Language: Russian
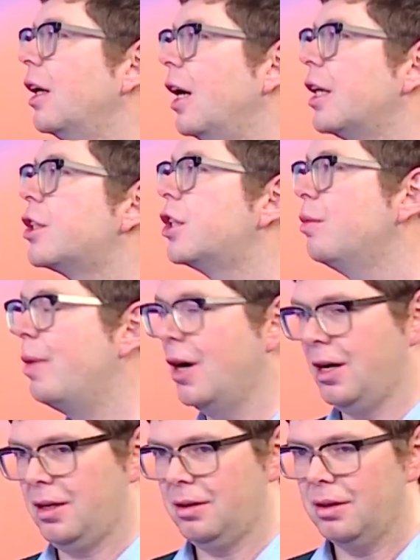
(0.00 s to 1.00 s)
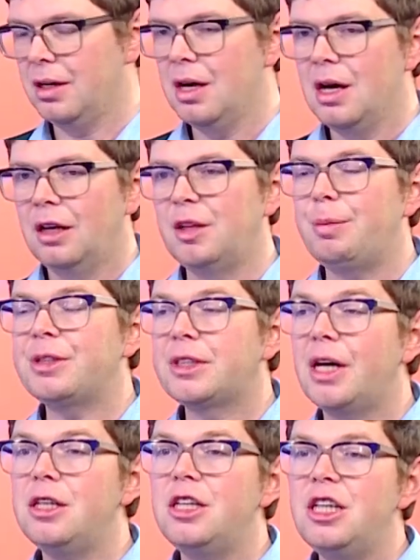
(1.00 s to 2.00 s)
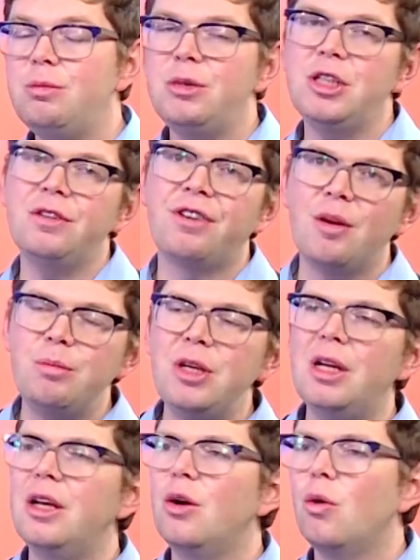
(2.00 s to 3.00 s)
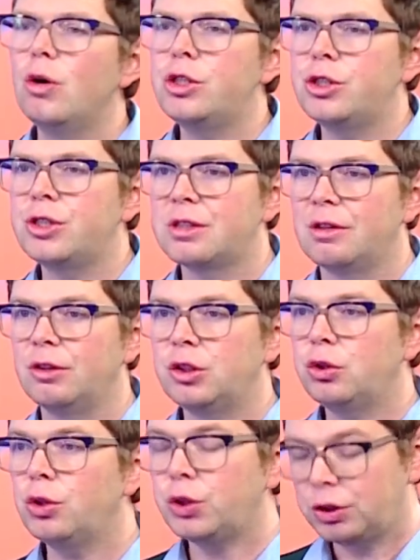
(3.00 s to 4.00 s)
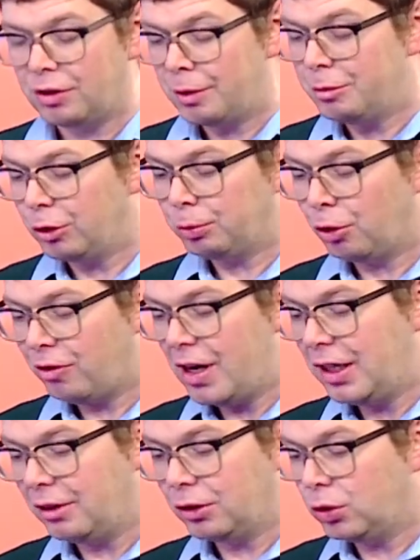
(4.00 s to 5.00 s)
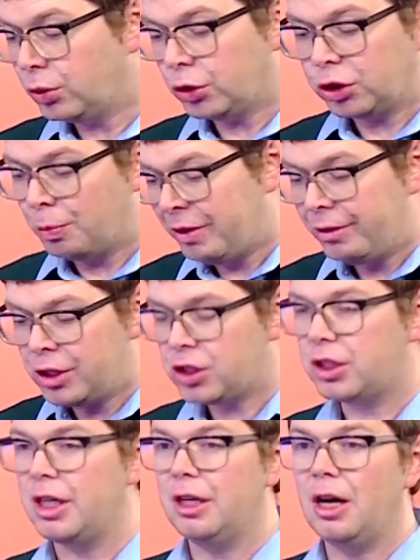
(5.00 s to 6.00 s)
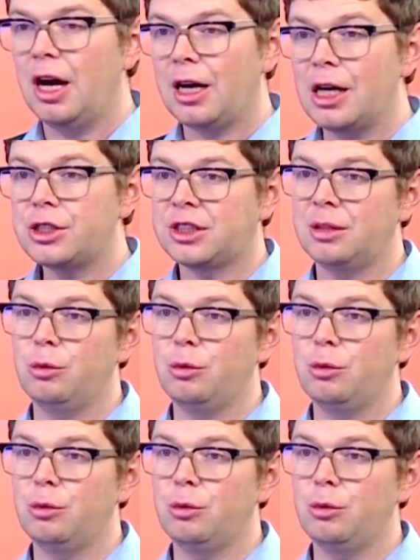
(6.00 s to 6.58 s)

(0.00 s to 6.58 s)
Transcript: ошибок написание имени, фамилии, отчества, вот то, что вам вот буквально, вот, ну, то, что привычное, окажется,